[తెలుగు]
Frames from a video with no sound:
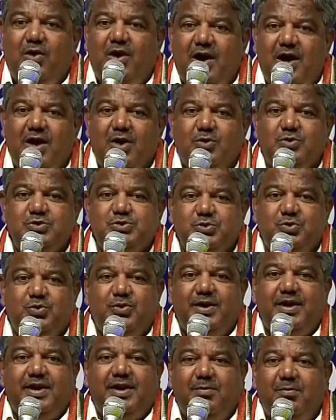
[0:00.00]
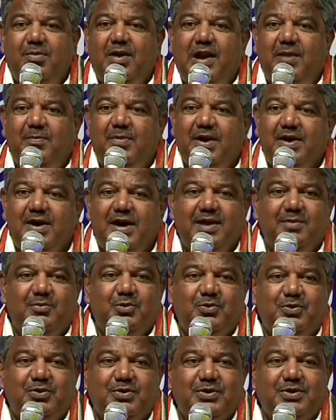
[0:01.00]
ఆ రోజు ఉన్న నంబర్ల ప్రకారము
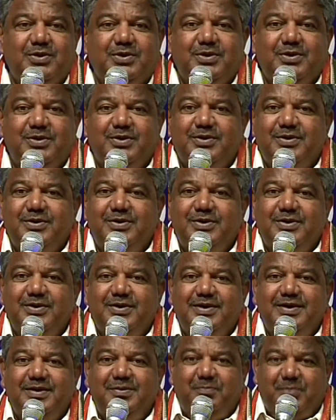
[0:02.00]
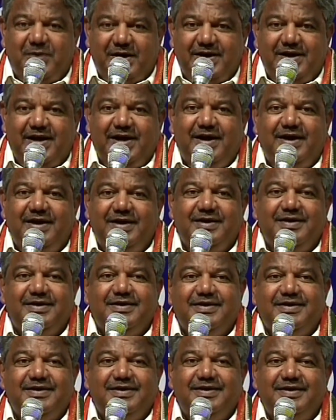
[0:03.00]
ఇప్పటికే
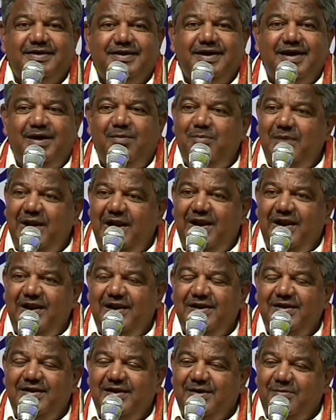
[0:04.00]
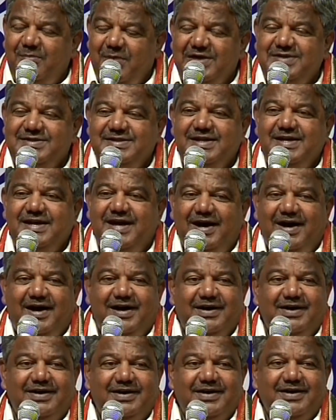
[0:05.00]
ఎమ్మెల్ ఎమ్మెల్సీగా
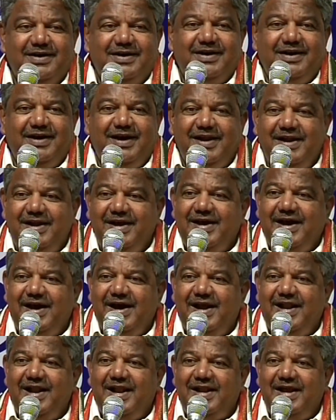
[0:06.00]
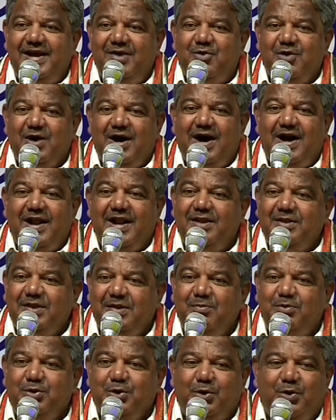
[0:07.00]
ఎన్నికయ్యాననే ఒక
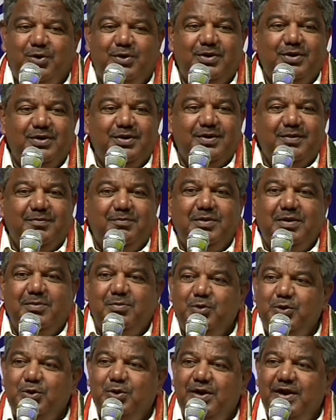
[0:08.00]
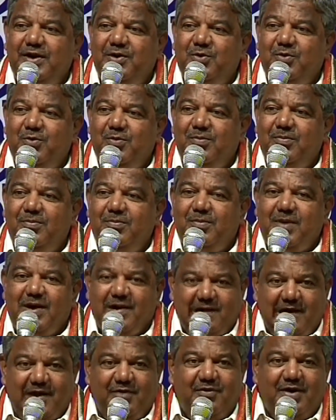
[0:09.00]
ఆనందంతో మీ ముందు నేను
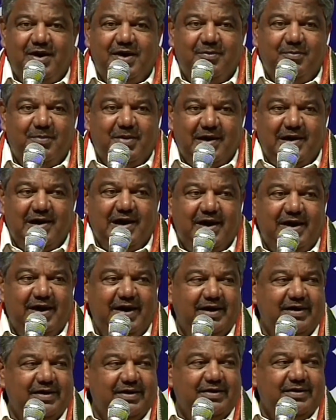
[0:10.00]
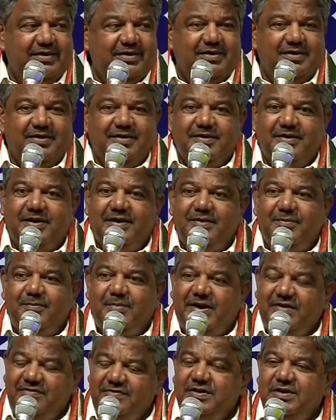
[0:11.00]
మాట్లే మాట్లాడే
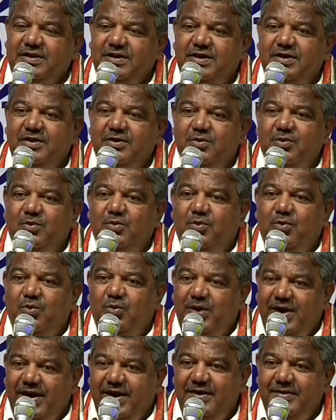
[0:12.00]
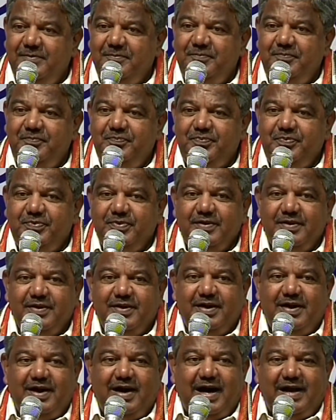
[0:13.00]
పరిస్థితి ఉండే
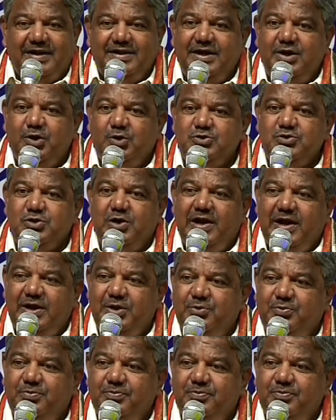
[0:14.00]
అది ఈరోజు లేదు